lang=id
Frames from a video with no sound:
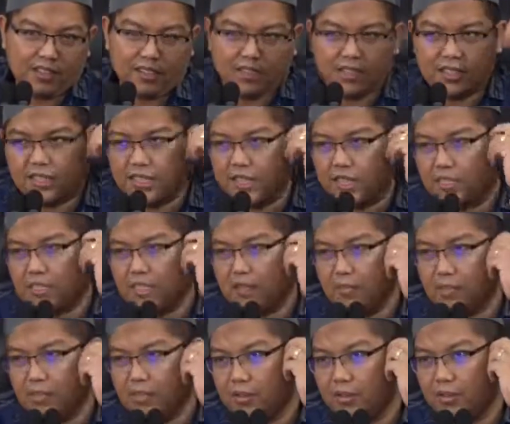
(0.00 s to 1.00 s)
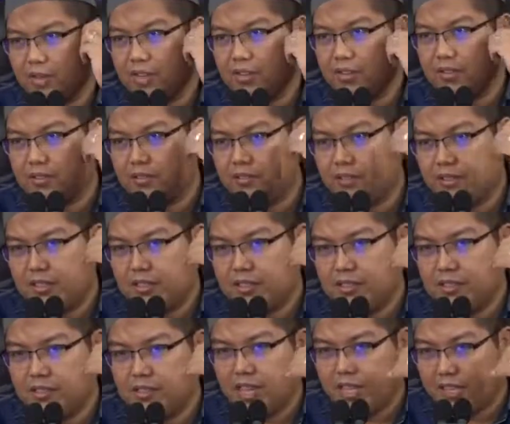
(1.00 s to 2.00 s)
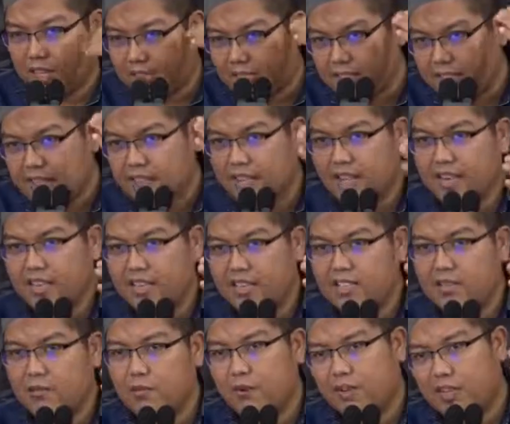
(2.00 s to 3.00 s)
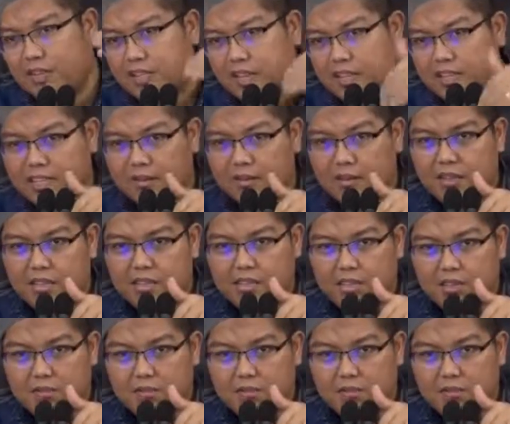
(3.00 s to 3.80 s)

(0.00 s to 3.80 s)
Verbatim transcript: Jadi jangan sampai seorang saking sederhananya sampai pada derajat apa?